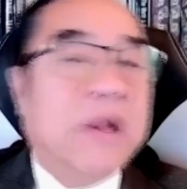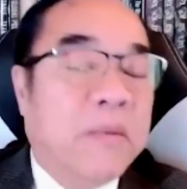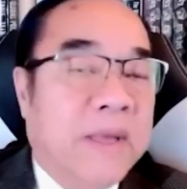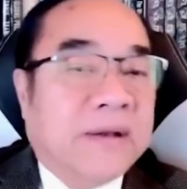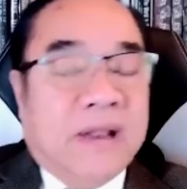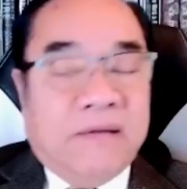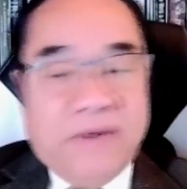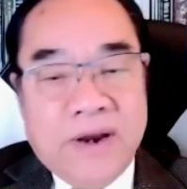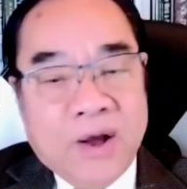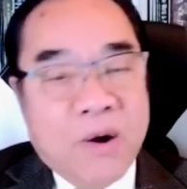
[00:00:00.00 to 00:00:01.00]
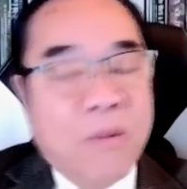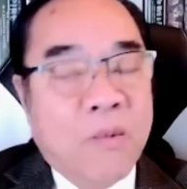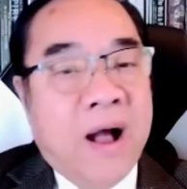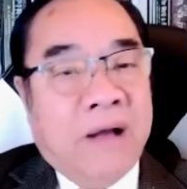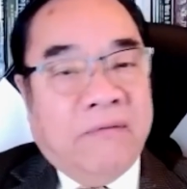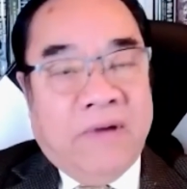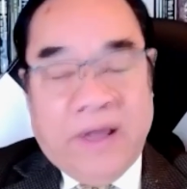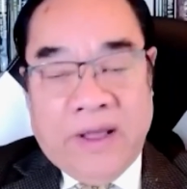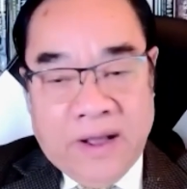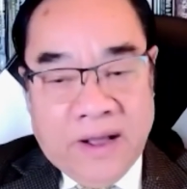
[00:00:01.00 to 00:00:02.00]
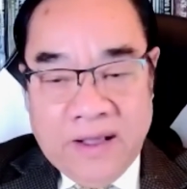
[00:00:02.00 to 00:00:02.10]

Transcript: ta được biết là vấn đề khủng hoảng về